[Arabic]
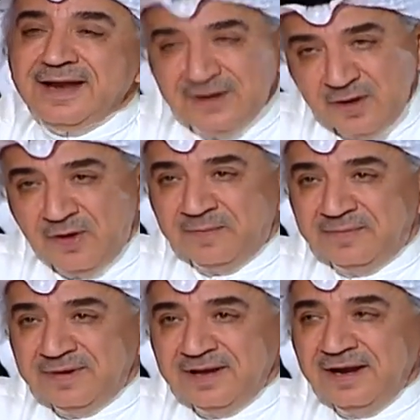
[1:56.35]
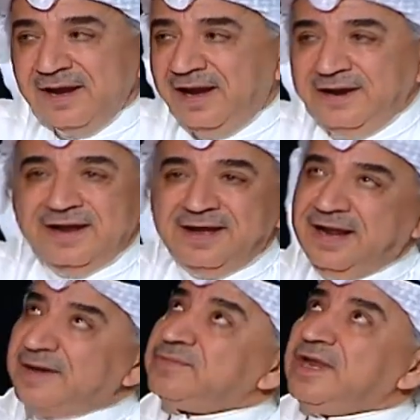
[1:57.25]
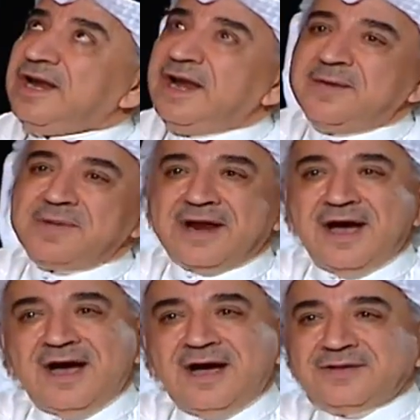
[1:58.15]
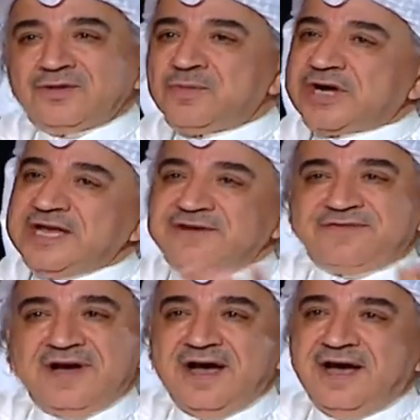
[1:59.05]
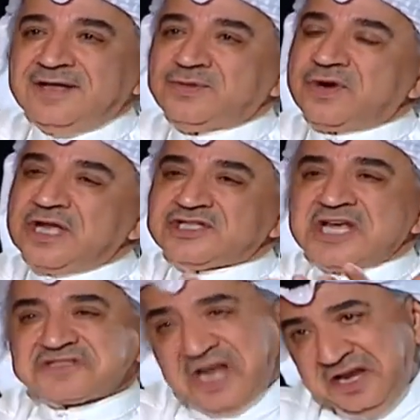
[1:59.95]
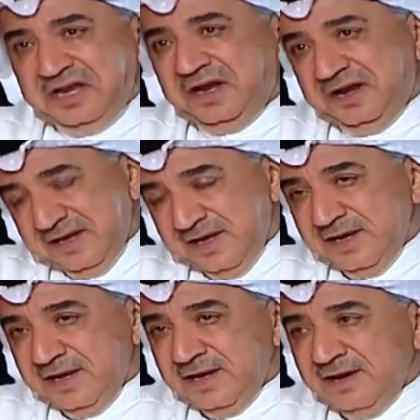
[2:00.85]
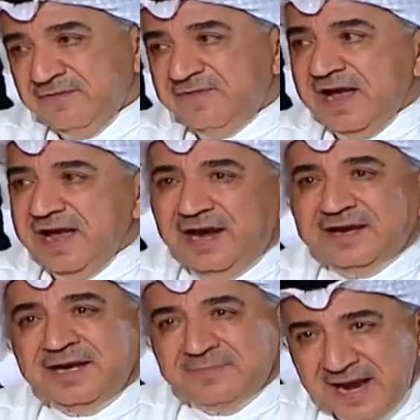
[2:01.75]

اليوم احنا الحمد لله براد ومكيفات وكل شيء صحيح فيعني